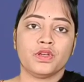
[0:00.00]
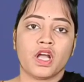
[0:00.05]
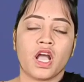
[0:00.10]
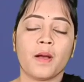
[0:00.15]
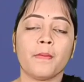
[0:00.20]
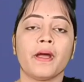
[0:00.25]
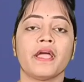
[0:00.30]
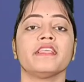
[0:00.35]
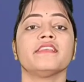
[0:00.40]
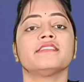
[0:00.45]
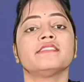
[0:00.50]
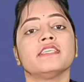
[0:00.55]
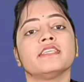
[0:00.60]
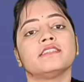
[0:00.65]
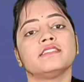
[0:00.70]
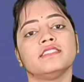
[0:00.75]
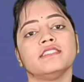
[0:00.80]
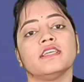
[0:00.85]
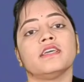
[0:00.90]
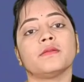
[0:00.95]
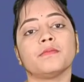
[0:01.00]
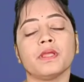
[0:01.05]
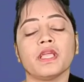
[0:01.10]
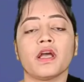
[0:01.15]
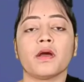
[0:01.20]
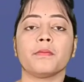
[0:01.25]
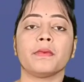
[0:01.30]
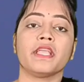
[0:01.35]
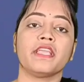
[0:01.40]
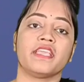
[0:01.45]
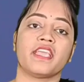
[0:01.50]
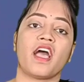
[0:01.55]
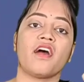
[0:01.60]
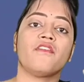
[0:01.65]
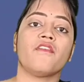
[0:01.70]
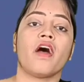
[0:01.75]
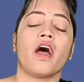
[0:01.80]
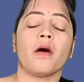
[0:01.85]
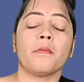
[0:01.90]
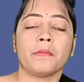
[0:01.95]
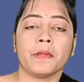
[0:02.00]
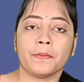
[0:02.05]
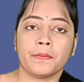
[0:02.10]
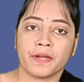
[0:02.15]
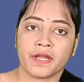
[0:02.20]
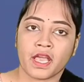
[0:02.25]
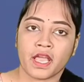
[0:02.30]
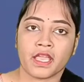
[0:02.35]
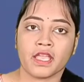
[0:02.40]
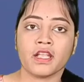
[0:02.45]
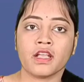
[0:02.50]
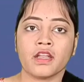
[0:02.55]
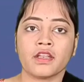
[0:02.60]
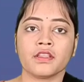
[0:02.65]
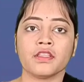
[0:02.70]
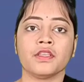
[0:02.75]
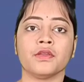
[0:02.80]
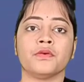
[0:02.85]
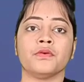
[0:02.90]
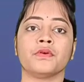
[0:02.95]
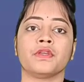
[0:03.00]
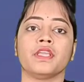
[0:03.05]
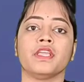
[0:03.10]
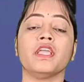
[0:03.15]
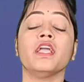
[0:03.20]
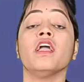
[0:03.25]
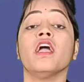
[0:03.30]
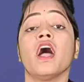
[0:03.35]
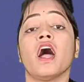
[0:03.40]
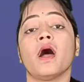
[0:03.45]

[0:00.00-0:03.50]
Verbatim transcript: हमारे सिक्स ईयर में हमें क्या वहाँ पे पढ़ाई करनी होगी